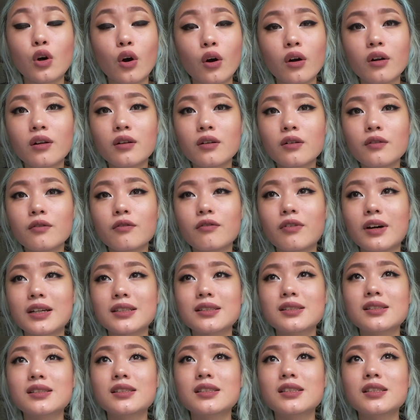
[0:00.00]
toll,
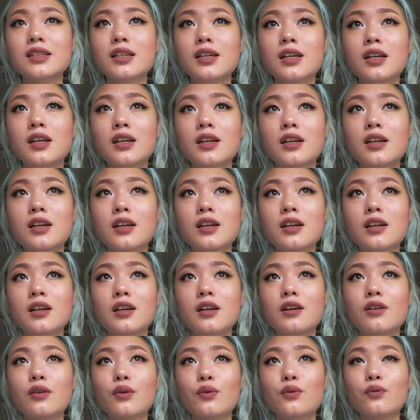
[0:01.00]
was
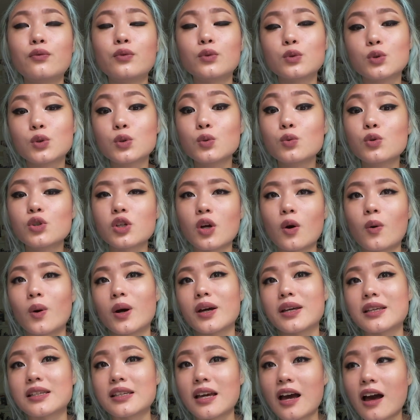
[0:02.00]
für
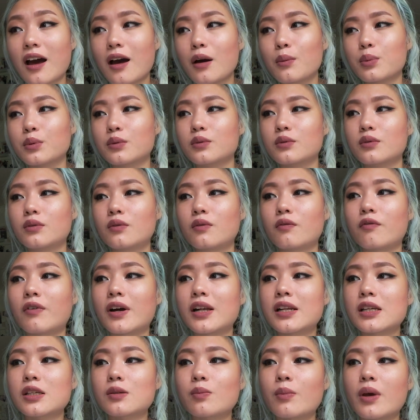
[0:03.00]
Zuschauer ich habe,
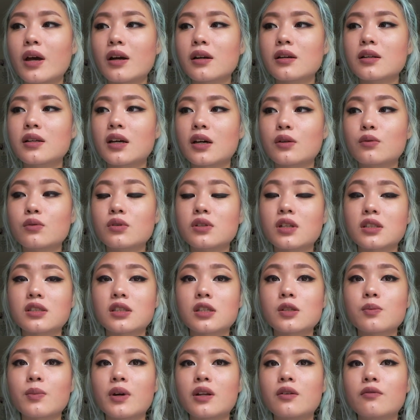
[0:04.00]
weil ich merke dadurch,
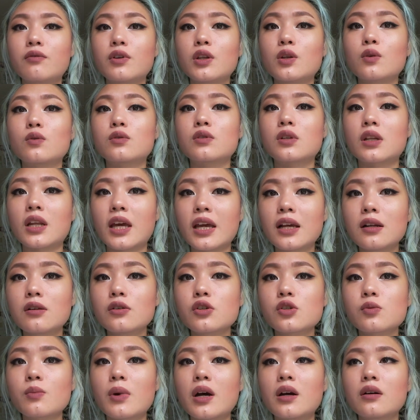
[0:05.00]
dass ich meine Videos in
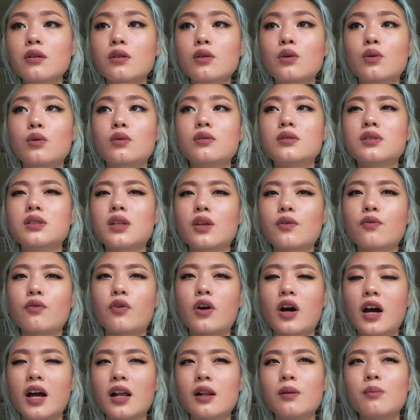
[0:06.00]
Englisch mache, gucken sich
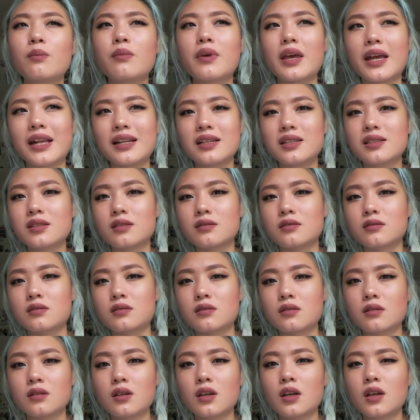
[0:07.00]
vor allem
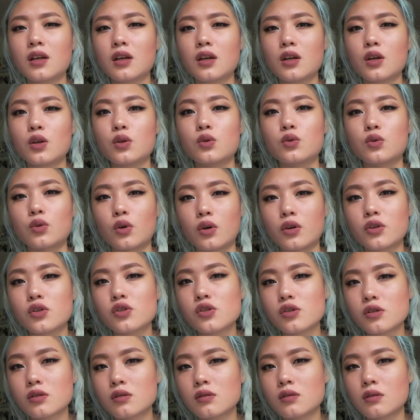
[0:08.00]
ältere
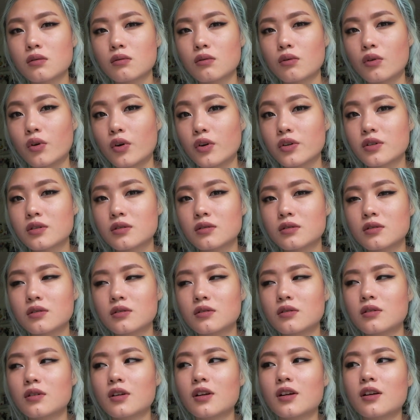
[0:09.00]
deutsche
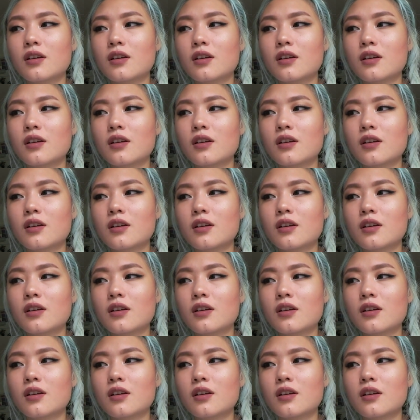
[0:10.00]
Leute